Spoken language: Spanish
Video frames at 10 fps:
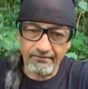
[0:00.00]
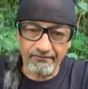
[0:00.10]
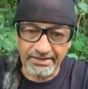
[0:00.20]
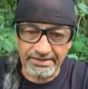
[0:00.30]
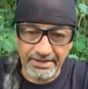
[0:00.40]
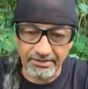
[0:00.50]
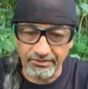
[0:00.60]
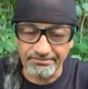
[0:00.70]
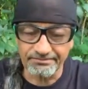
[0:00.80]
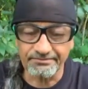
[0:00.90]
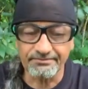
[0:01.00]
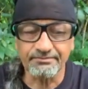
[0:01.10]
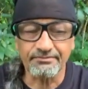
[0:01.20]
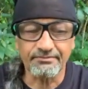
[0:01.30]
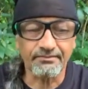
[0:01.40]
Fantástico.
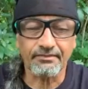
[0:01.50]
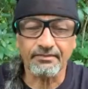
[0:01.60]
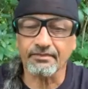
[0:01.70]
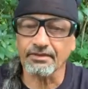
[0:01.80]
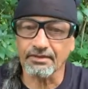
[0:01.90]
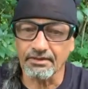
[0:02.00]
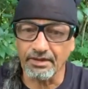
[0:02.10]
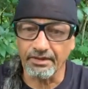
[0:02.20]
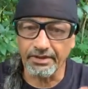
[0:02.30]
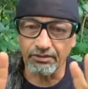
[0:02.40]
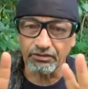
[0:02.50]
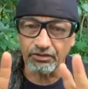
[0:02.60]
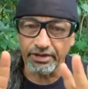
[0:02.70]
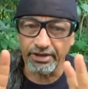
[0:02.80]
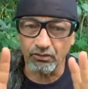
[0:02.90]
Ya veis, como
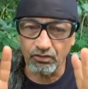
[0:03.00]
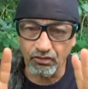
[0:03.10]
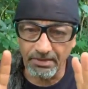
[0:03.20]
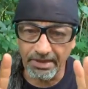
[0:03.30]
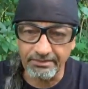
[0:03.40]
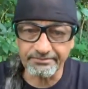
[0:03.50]
estoy de cúrcuma.